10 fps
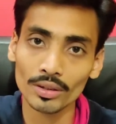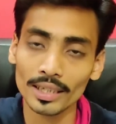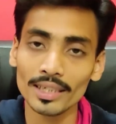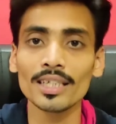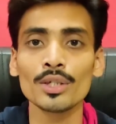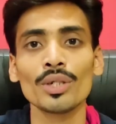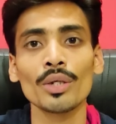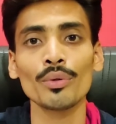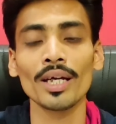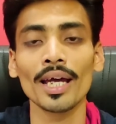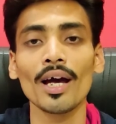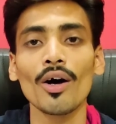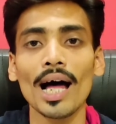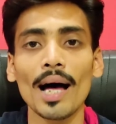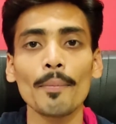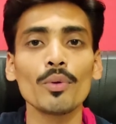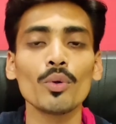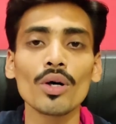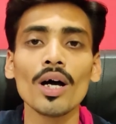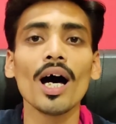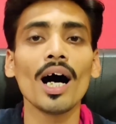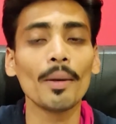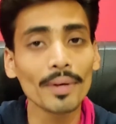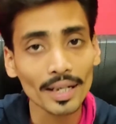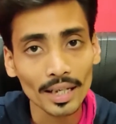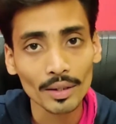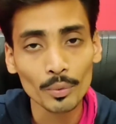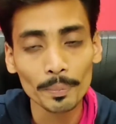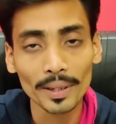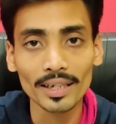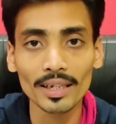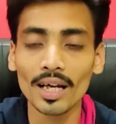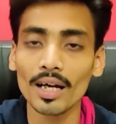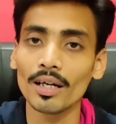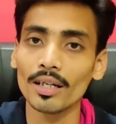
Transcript: दिन से जुड़े हुए हैं और आप लोग हमारे ऊपर इतना